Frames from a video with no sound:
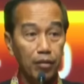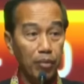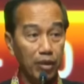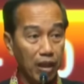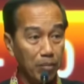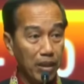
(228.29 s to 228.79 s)

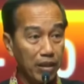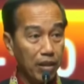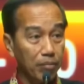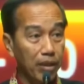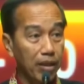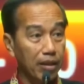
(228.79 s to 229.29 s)

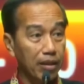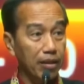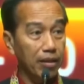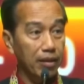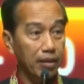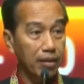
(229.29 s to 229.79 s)
Pertama-tama,
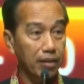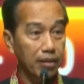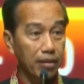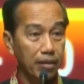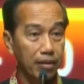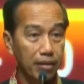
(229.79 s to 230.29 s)

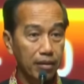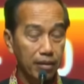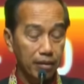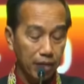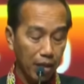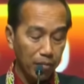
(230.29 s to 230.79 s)

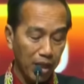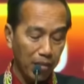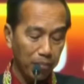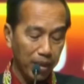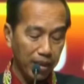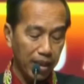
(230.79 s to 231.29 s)
saya
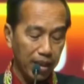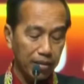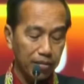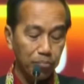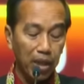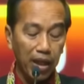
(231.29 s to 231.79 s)

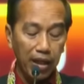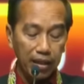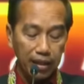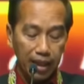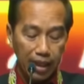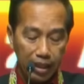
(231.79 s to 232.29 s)
menyampaikan
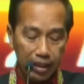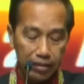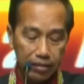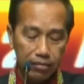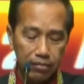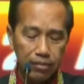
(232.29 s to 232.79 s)

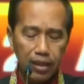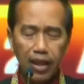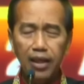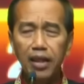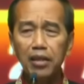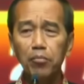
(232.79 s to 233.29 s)
penghargaan
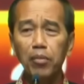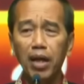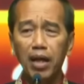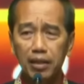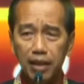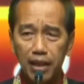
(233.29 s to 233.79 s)
sangat
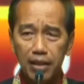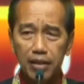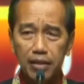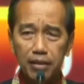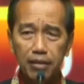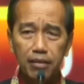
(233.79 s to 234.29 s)

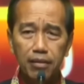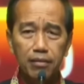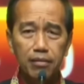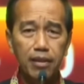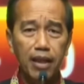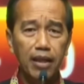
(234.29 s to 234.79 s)
menghargai,
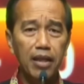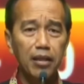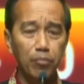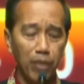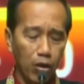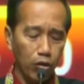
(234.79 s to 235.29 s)

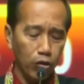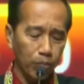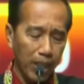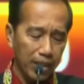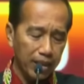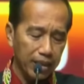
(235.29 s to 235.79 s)
sangat
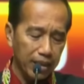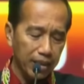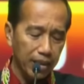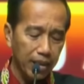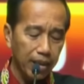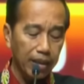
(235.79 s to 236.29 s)

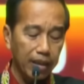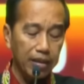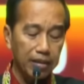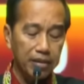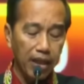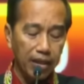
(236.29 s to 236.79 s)
menghormati
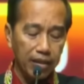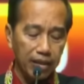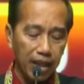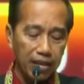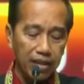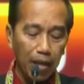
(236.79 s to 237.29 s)
kerja
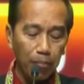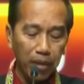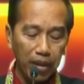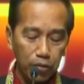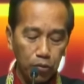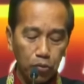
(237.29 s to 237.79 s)
keras
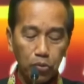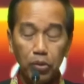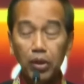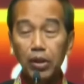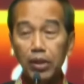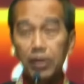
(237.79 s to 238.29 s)
KPU
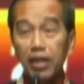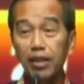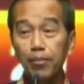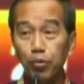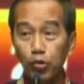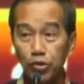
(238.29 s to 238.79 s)

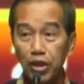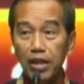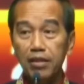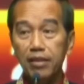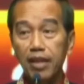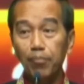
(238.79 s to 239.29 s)
dari
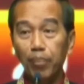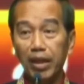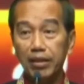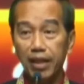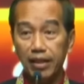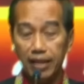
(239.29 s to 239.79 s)
pusat
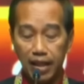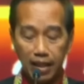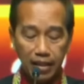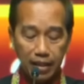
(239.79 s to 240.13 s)
sampai daerah